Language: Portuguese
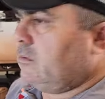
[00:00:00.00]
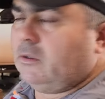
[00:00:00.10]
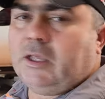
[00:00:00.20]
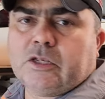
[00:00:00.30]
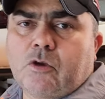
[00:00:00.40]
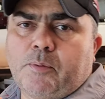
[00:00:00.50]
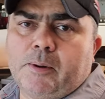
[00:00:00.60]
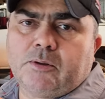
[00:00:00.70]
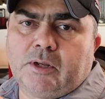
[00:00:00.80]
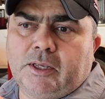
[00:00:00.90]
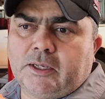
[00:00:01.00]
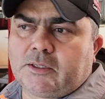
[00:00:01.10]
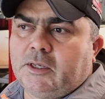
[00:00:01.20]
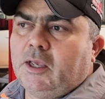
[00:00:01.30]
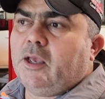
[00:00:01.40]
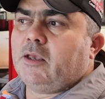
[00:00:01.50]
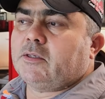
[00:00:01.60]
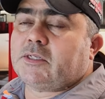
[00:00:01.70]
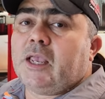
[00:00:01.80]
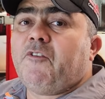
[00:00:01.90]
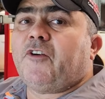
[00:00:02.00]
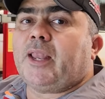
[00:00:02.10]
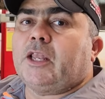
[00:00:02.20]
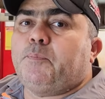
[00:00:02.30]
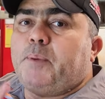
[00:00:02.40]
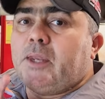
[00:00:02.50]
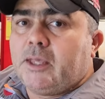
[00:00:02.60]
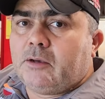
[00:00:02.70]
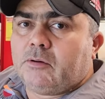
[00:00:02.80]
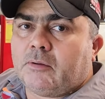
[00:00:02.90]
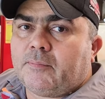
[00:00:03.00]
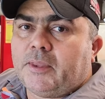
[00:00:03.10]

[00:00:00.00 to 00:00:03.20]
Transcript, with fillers: e resolve o problema do cliente. Sem falar no perigo.